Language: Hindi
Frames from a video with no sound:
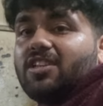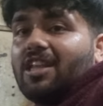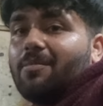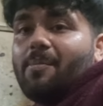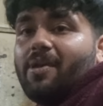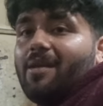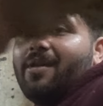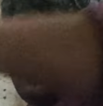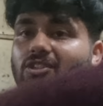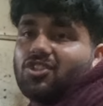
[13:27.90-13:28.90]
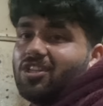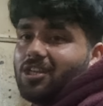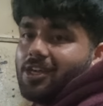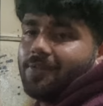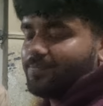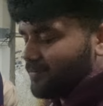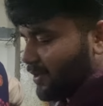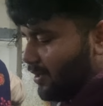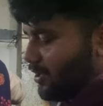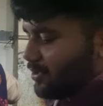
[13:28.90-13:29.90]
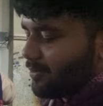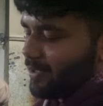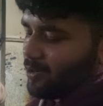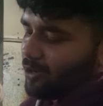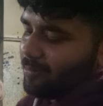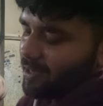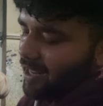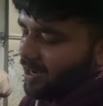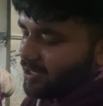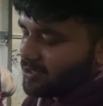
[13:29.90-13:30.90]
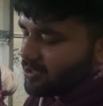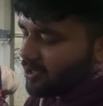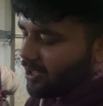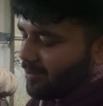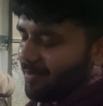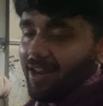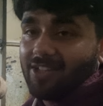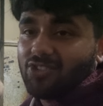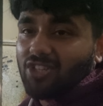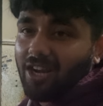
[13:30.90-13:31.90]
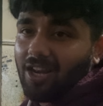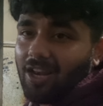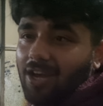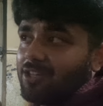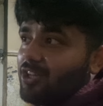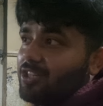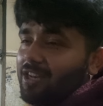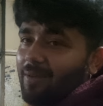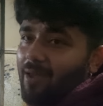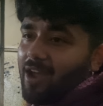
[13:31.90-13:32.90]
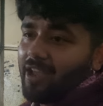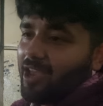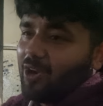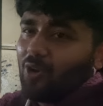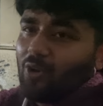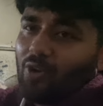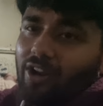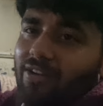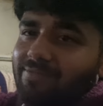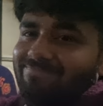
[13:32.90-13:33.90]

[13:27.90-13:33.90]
किया था मम्मी ने भी लंच नहीं किया तो मेरे को अब मिला लंच और अब मैं लंच करने लगा था और इतना में आ गया एक और ऑर्डर